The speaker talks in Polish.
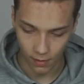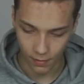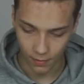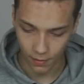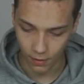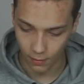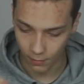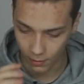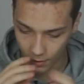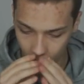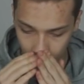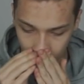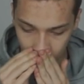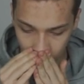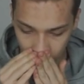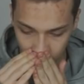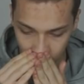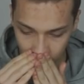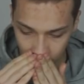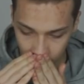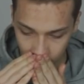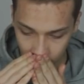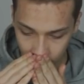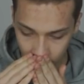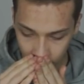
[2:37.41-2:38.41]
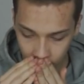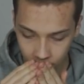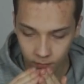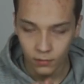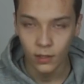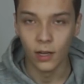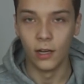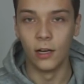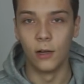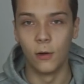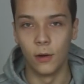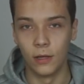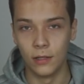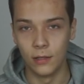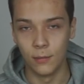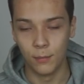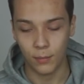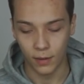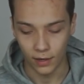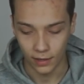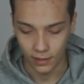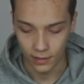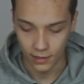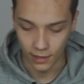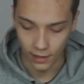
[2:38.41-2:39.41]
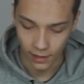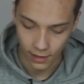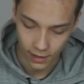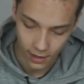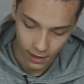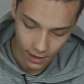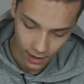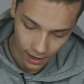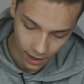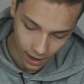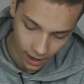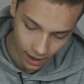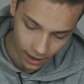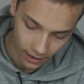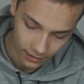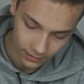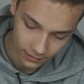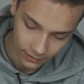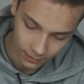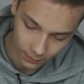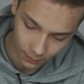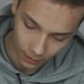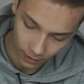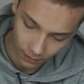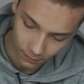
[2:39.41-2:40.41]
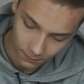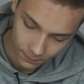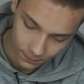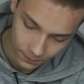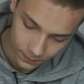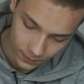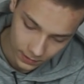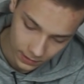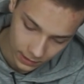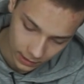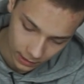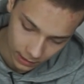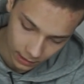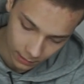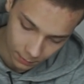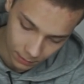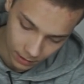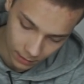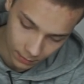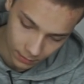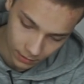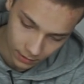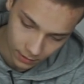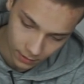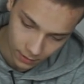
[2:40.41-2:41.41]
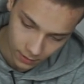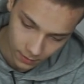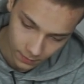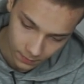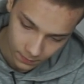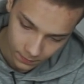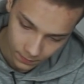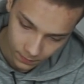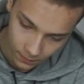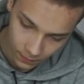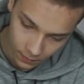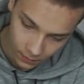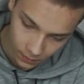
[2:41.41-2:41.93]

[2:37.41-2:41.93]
Dobra. Ale ładnie pachnie. Ha, dobra. Zakrapiamy go.